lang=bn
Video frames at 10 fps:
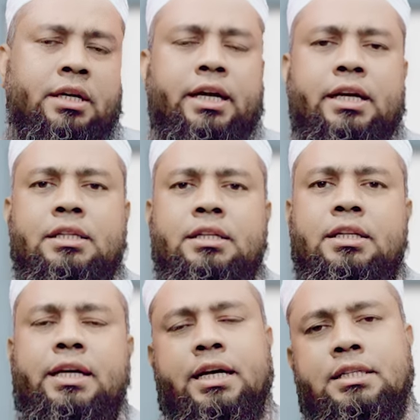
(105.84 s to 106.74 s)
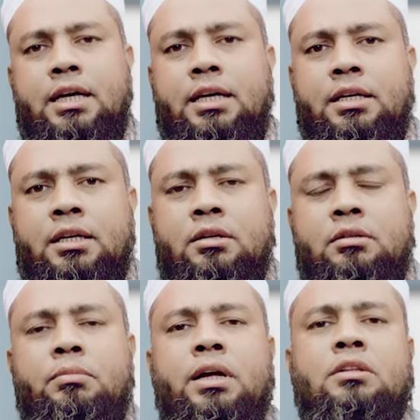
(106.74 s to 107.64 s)
এক্ষেত্রে দেখা যায়
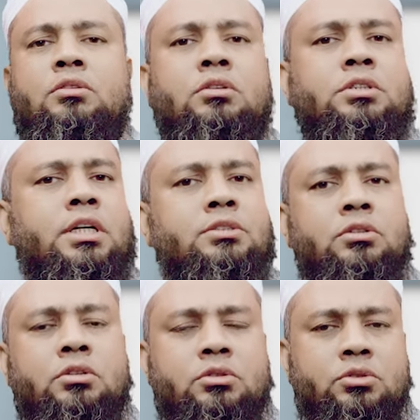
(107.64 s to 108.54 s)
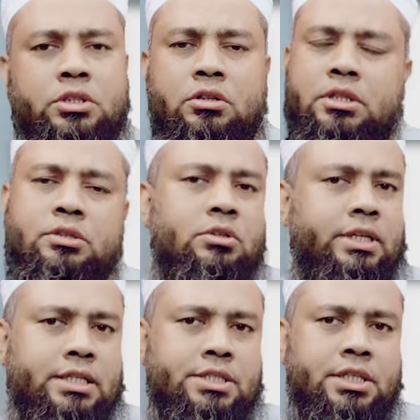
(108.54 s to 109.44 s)
মারাত্মক স্বাস্থ্যগত জটিলতা
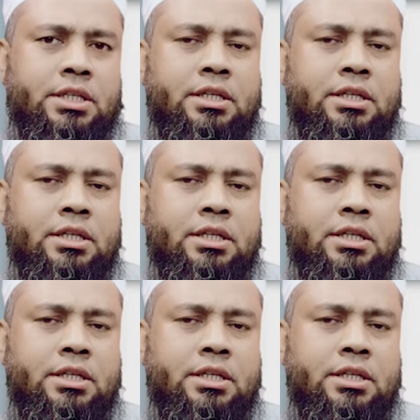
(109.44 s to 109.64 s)
চলে আসে